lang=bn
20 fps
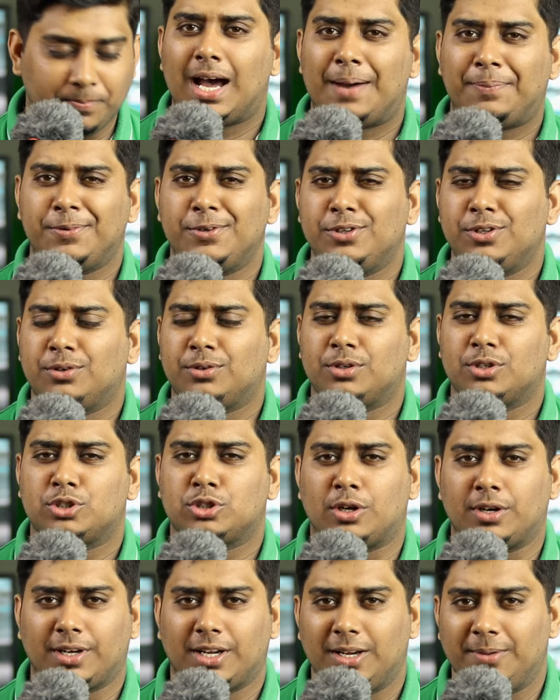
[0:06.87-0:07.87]
আপনি যদি কোনো
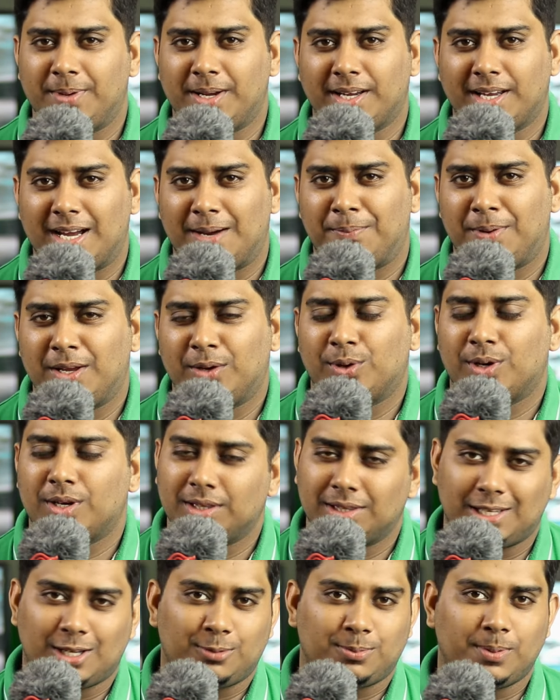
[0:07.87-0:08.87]
সরকারি ব্যাংকে অ্যাপ্লাই করেন
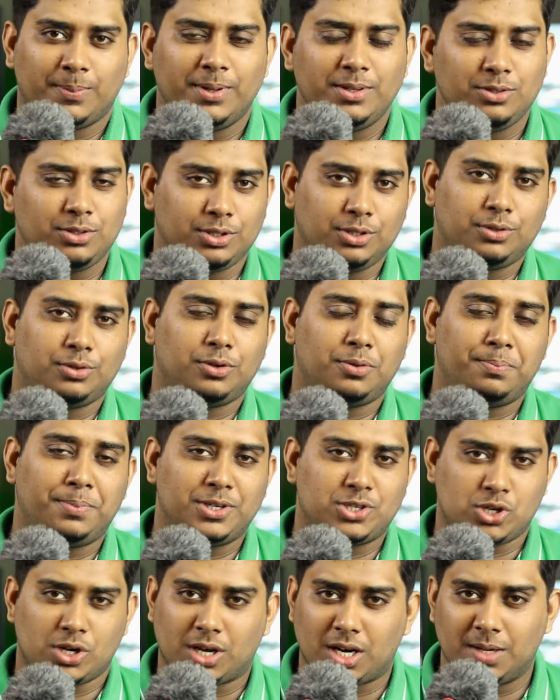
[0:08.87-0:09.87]
তাও পাবেন যদি কোনো
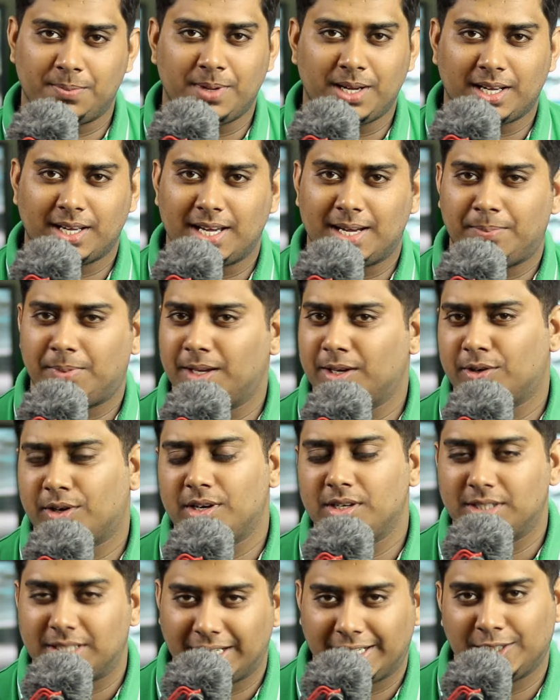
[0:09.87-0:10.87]
বেসরকারি ব্যাংকে অ্যাপ্লাই
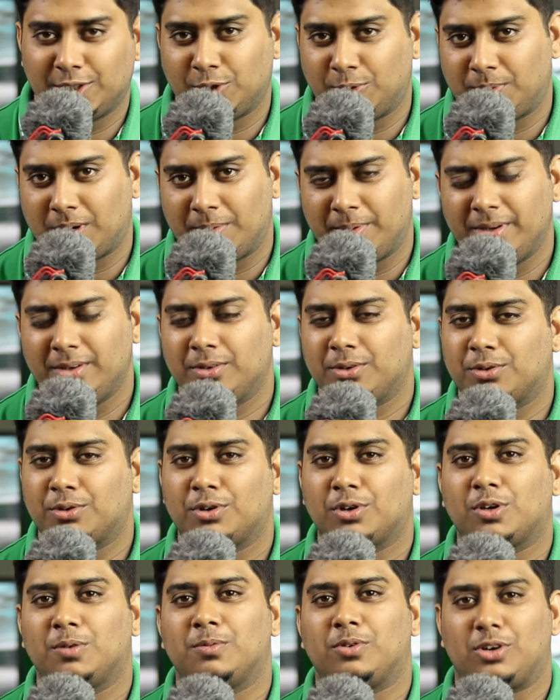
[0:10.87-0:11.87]
করেন সেক্ষেত্রেও পাবেন কোনো
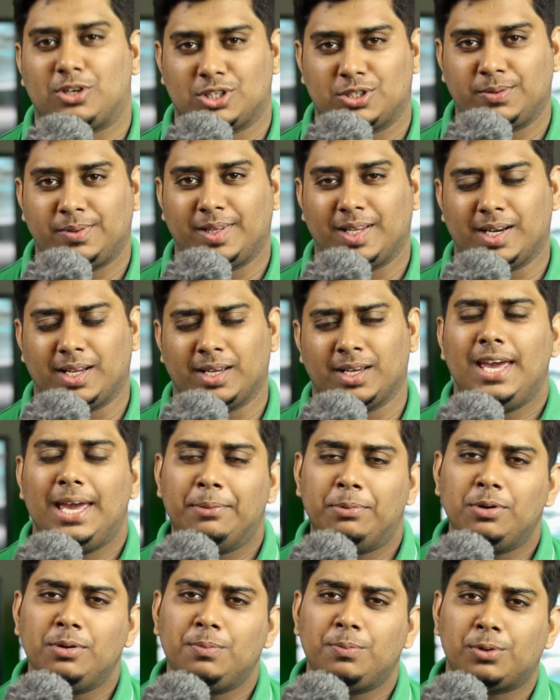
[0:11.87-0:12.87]
রকম অসুবিধা নেই
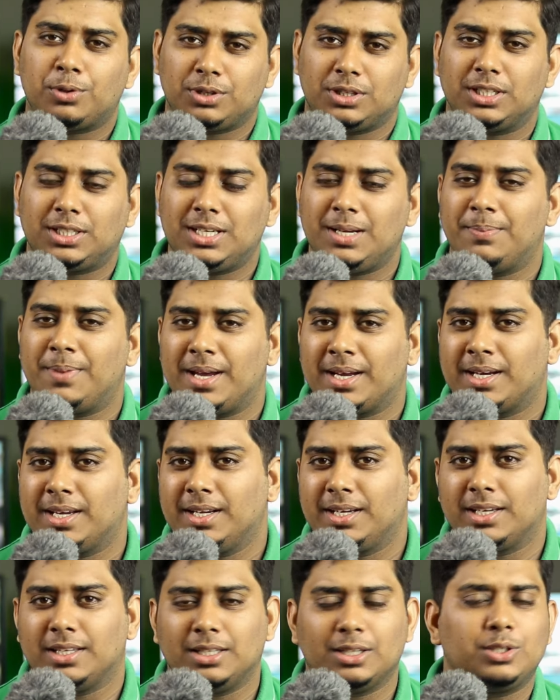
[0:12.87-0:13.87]
এবং প্রত্যেকটা
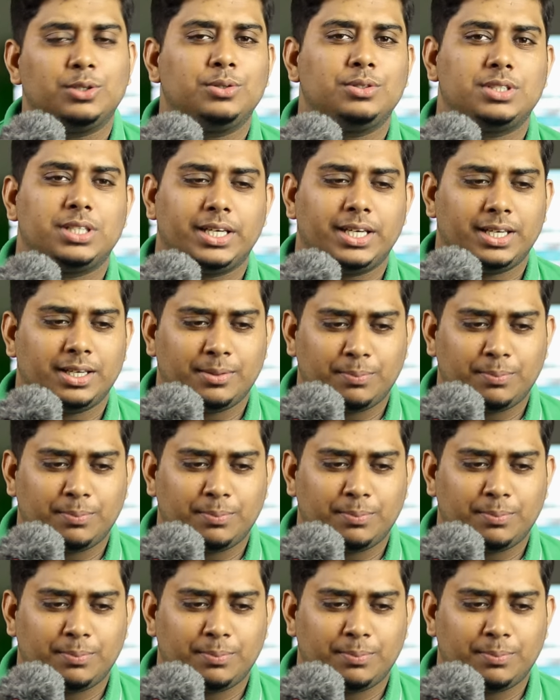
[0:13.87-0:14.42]
ব্যাংকেরই কিন্তু যে